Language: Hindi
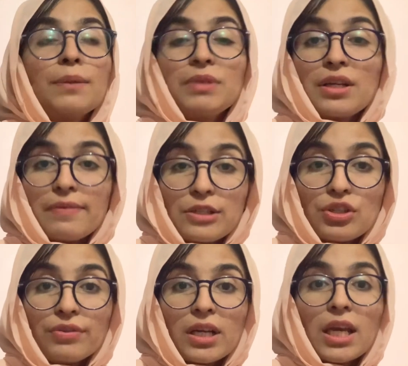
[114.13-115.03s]
अपने
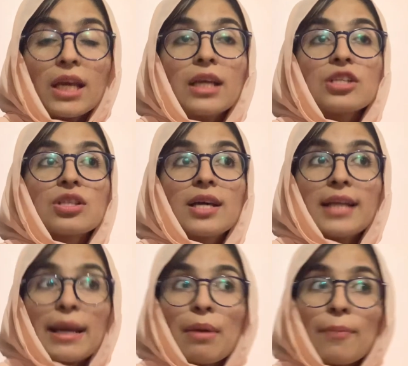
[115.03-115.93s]
रिविजन रखें जितना
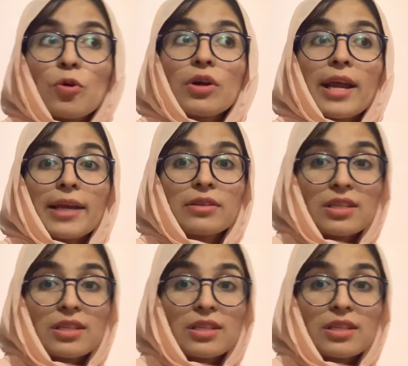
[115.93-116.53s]
टाइम आपको रह